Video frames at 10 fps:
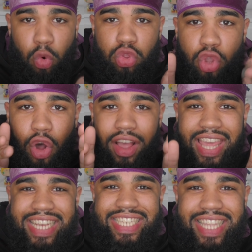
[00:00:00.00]
est autant
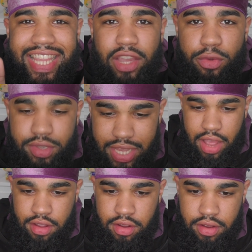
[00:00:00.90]
excité que ça
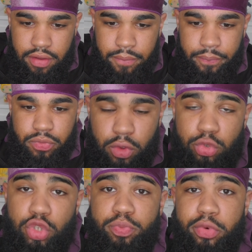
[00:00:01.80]

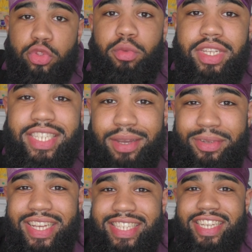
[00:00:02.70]
Juste pour demander de
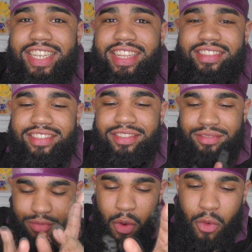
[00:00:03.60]
s'abonner à sa chaîne.
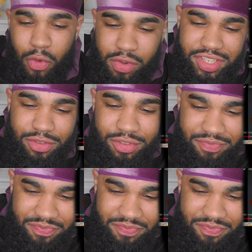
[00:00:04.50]
on continue.